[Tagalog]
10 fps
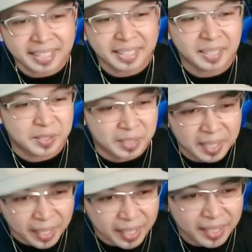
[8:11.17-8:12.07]
ng
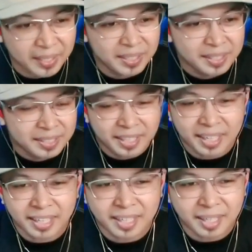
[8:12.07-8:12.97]
sticker na
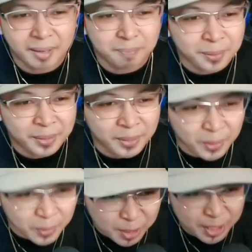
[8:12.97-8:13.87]

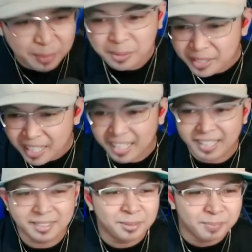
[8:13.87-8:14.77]
foreclose muna ang
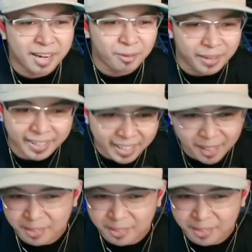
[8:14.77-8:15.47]
inyong mga warehouse,